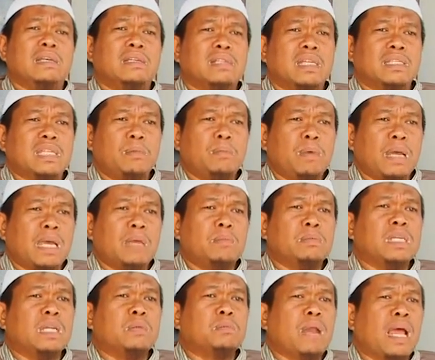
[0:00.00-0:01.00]
saya sampaikan
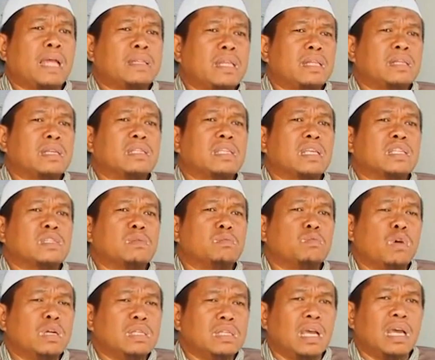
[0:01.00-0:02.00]
menjadi perhatian kita
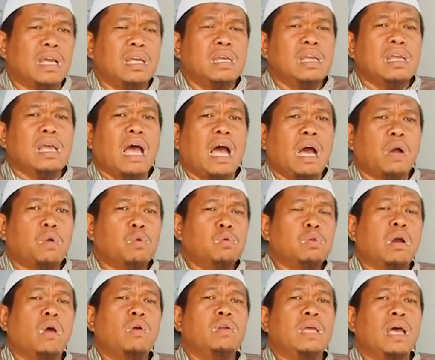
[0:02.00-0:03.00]
semuanya. Aku
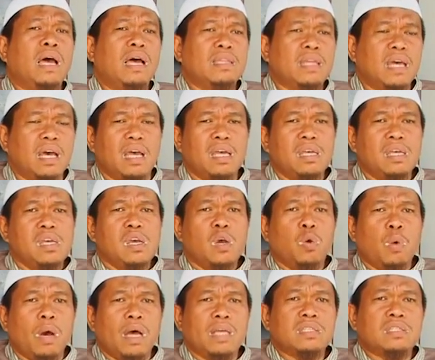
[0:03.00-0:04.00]
lukau lihada
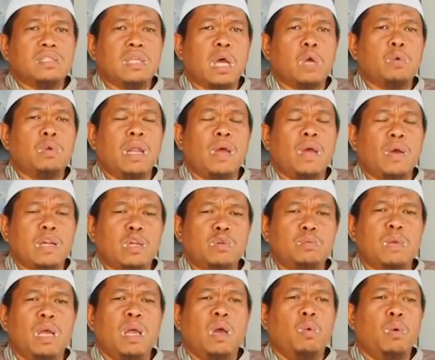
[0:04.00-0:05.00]
wa
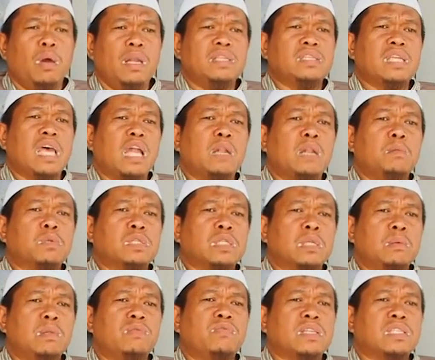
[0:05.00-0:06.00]
astaghfirullahum wa lisa'al
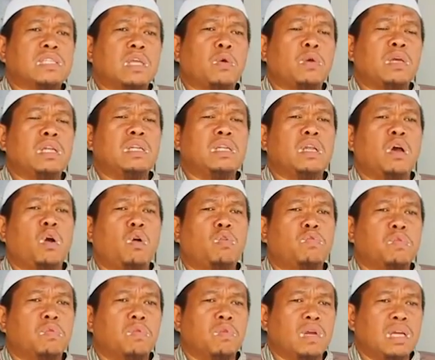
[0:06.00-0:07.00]
muslimin fastaghfiru innahu
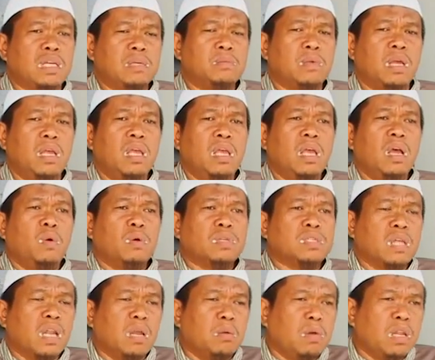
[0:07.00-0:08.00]
rahim.
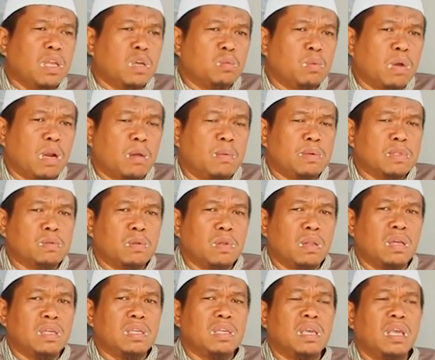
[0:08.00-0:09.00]
Wassalamualaikum
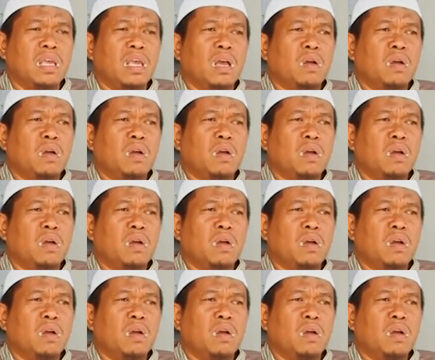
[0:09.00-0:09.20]
warahmatullahi